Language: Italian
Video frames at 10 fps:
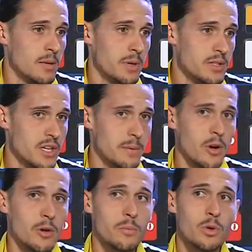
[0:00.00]
penso che
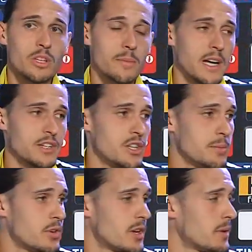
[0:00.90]
abbiamo molti margini di
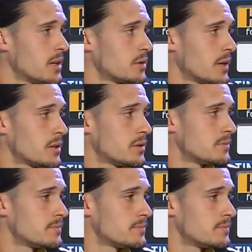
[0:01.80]
miglioramento. Ecco.